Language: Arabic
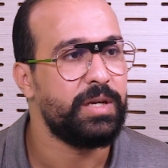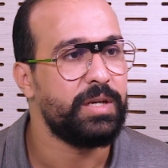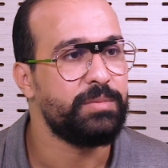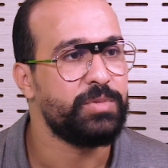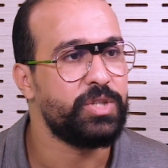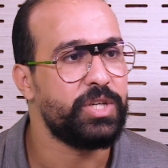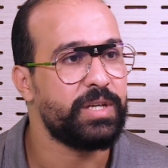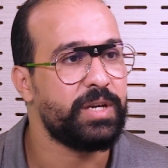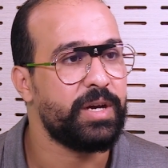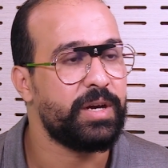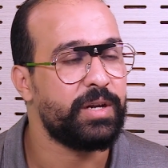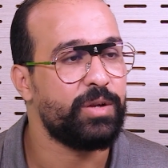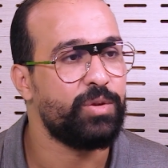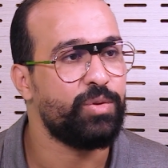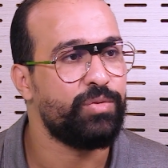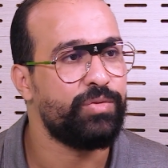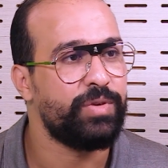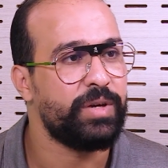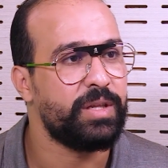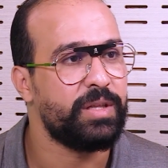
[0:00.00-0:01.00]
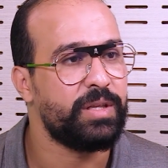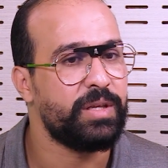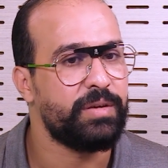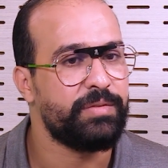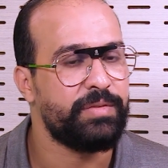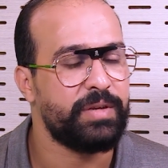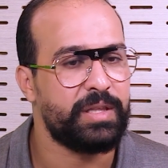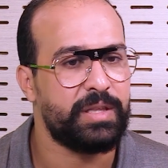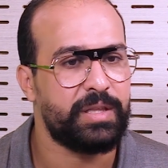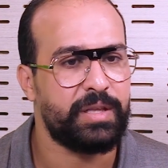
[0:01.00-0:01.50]
يمشي كاريدو في هاد
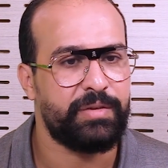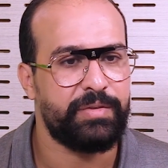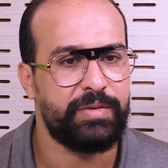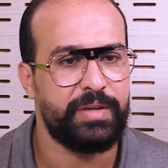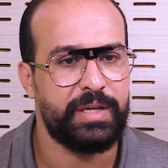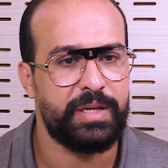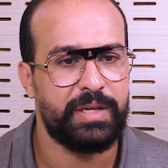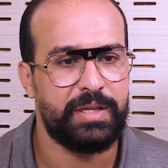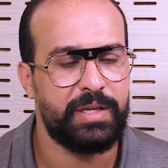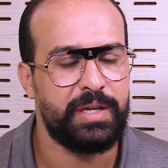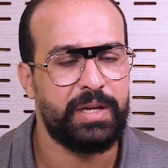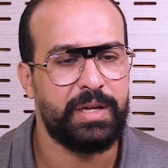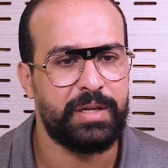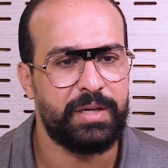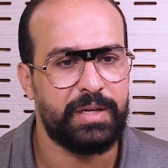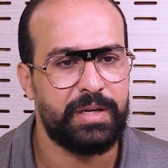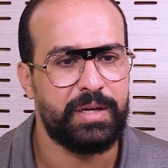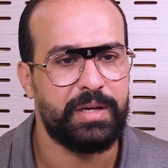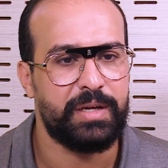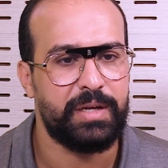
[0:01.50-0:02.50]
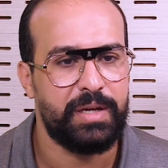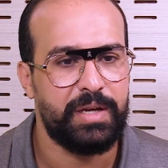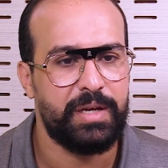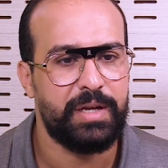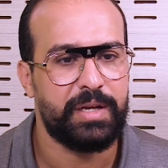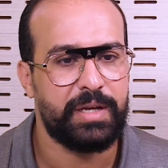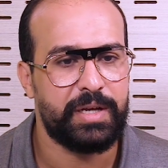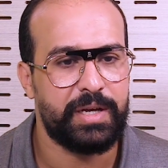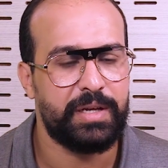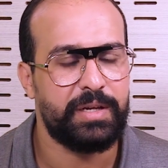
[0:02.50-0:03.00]
في الظرفيه هادي لان
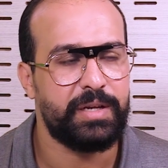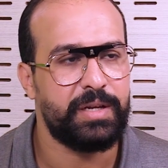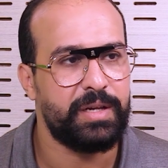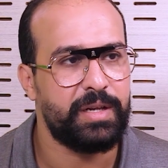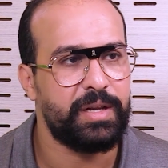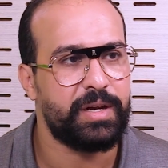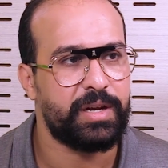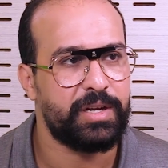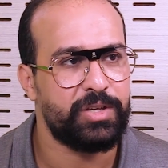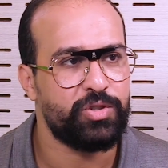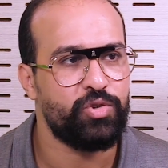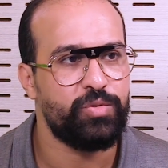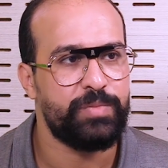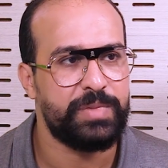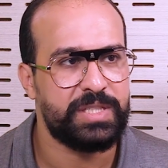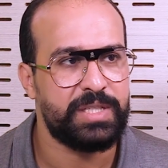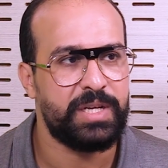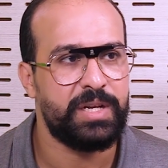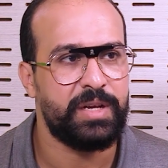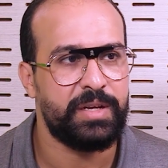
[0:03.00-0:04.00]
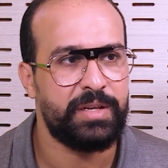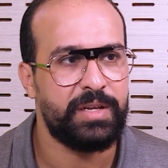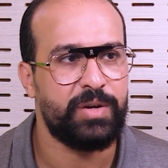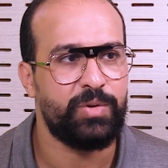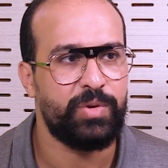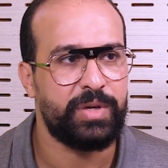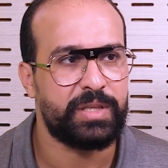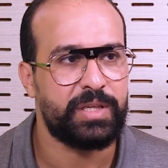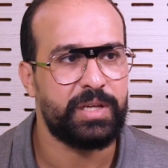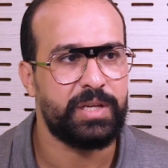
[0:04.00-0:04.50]
كان الرجل مازال
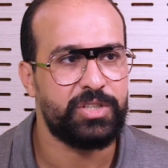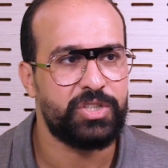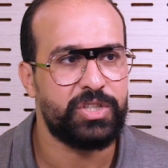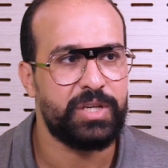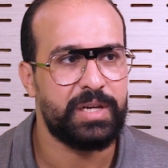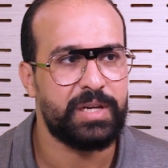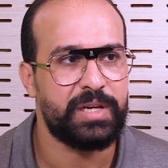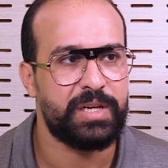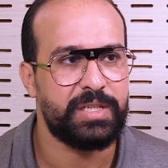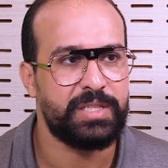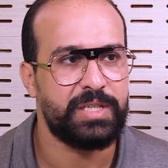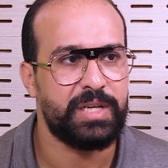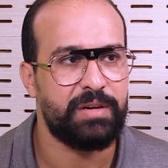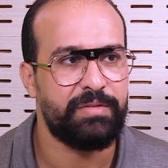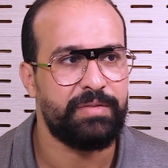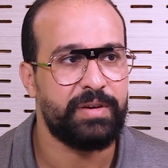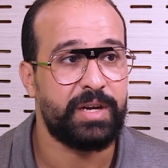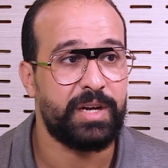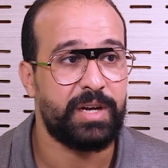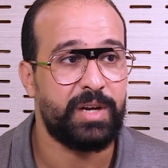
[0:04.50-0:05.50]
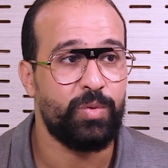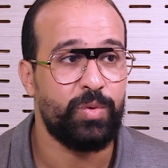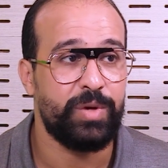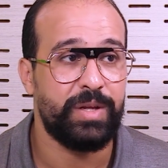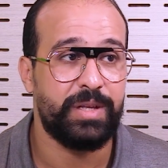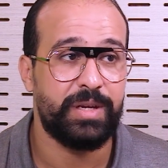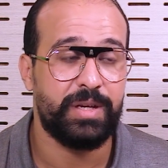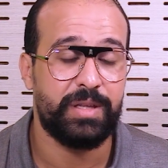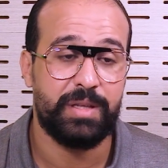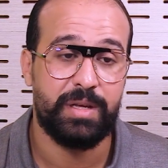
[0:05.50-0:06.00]
انه يعطي الشيء الكثير لفريق
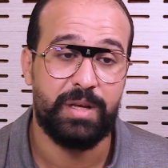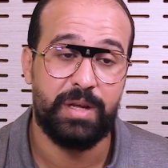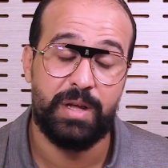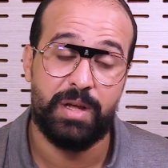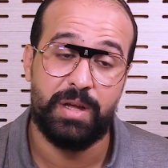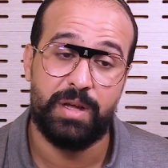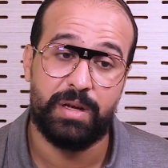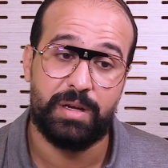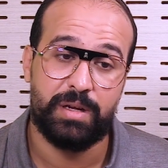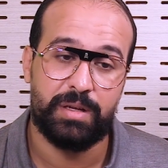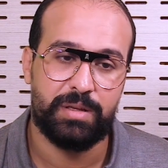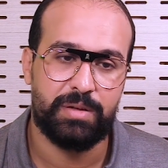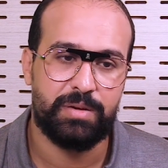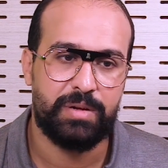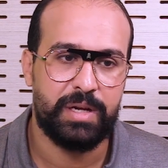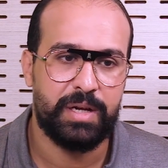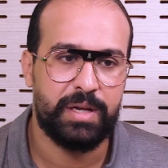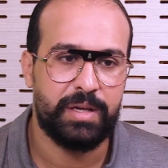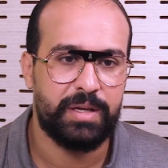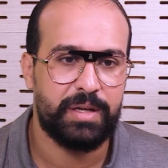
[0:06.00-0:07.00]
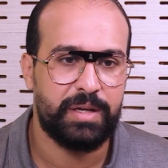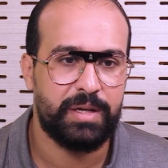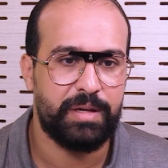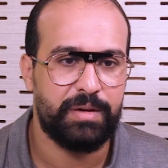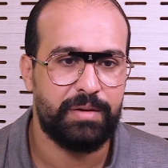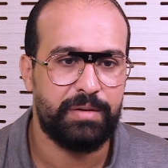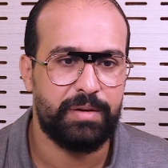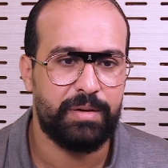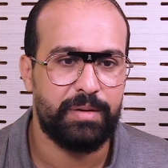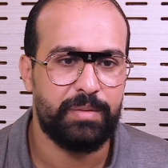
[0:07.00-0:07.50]
الوداد كنظن على ان
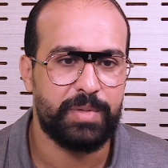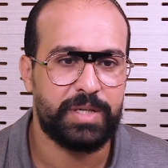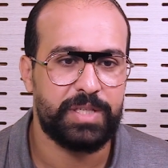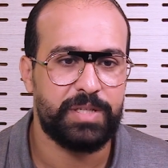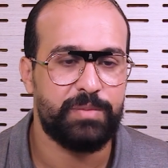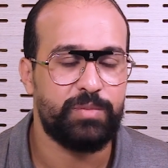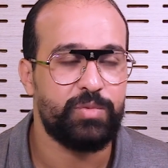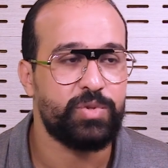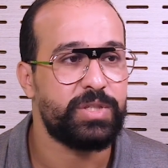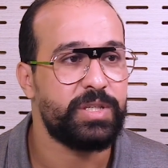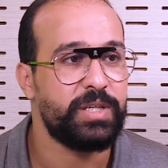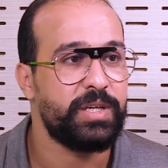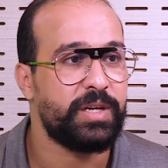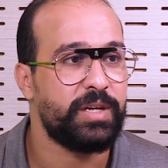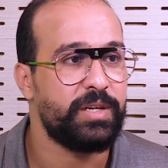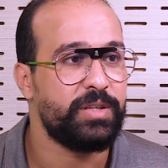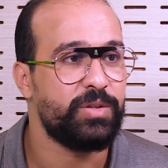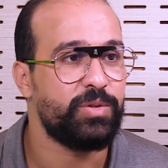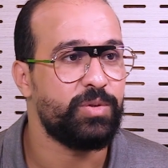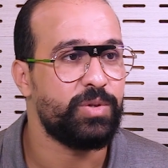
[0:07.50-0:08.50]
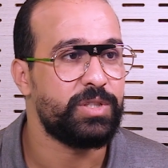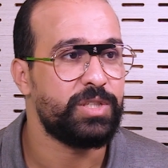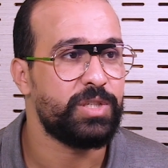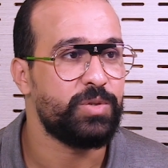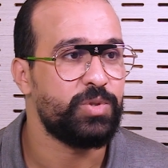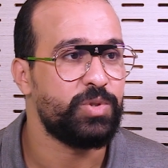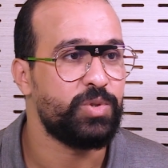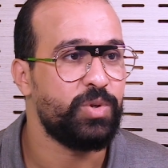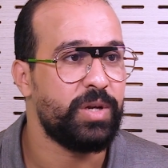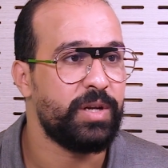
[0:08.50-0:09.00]
المكتب المسير عنده
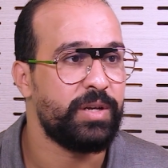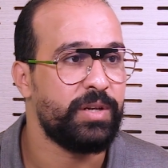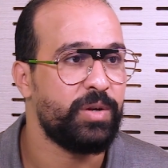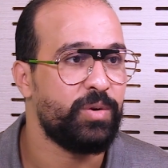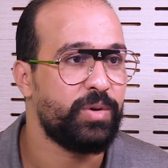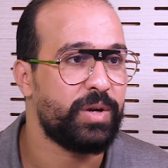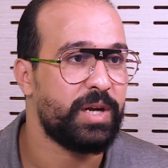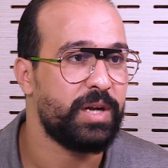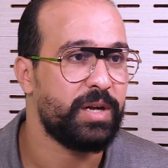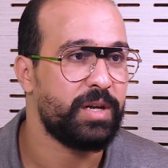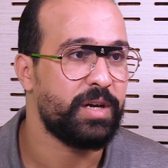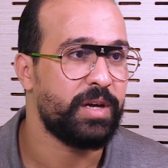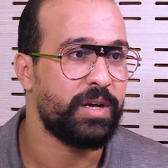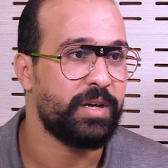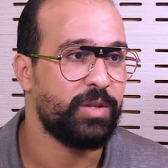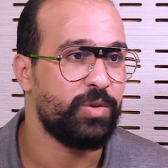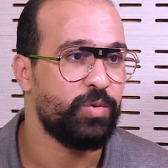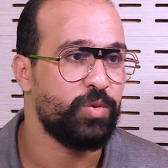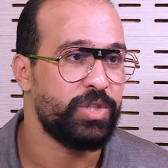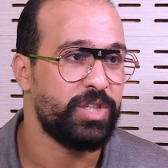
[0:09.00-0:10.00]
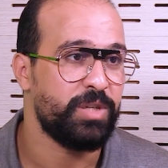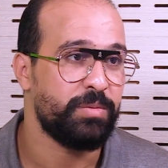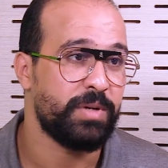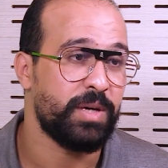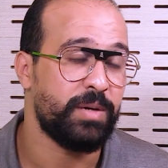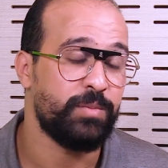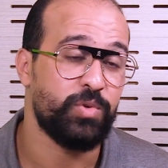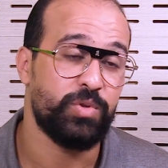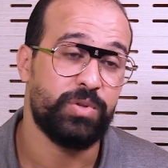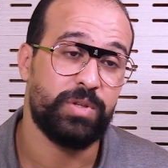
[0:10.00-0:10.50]
التوجه لانه يرحل كاريدو ويجيب
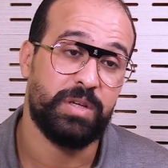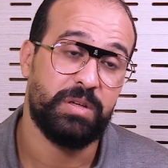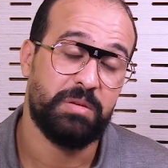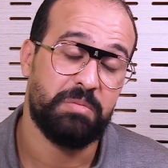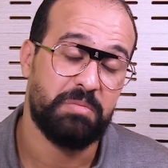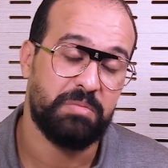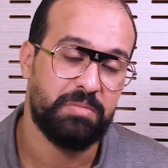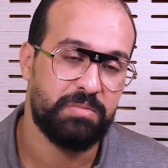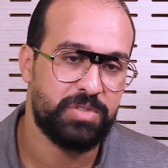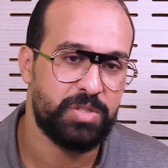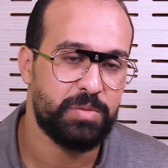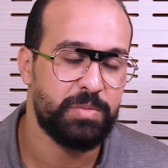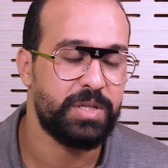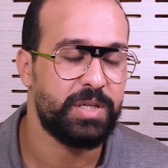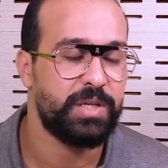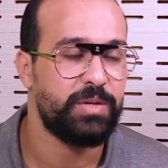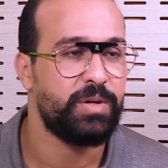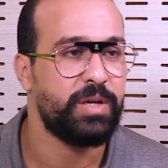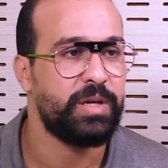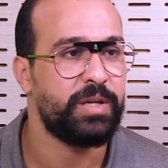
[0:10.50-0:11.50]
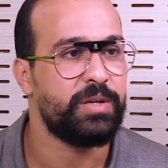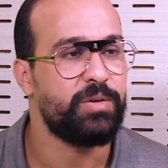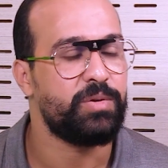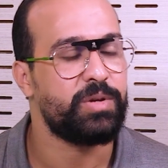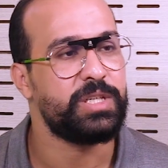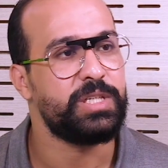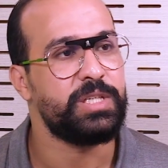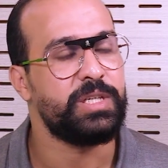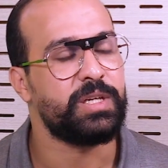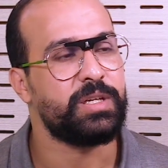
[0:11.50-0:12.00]
كاموندي نتمناو لانه
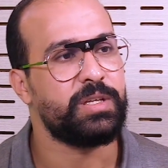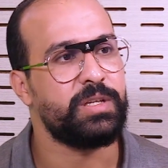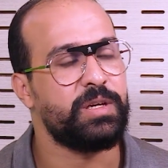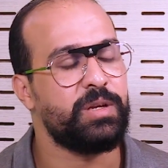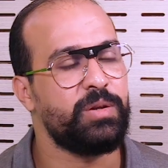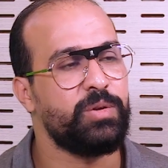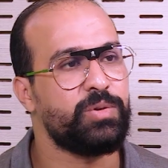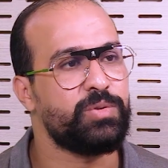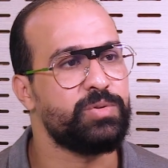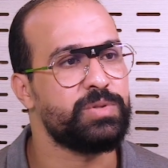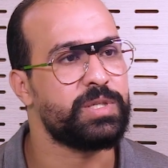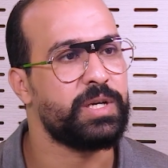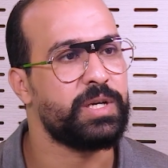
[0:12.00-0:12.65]
الاختيار ديالو يكون